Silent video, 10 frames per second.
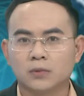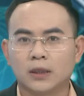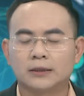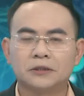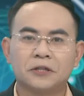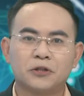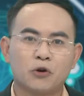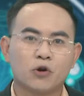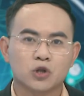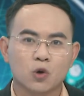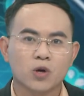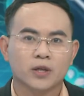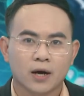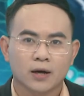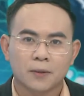và chương trình chuyển đổi số quốc
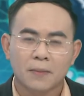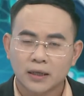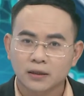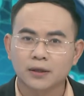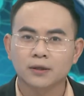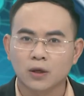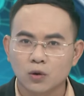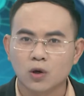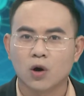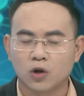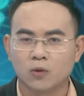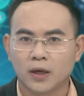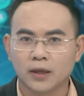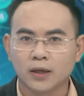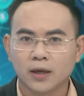gia đã mang đến nhiều cơ hội đổi
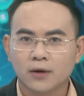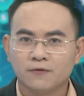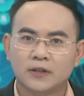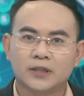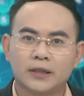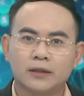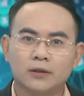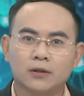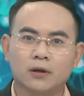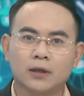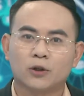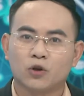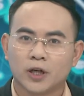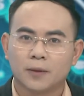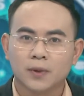mới, phát triển cho các
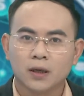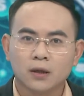doanh nghiệp.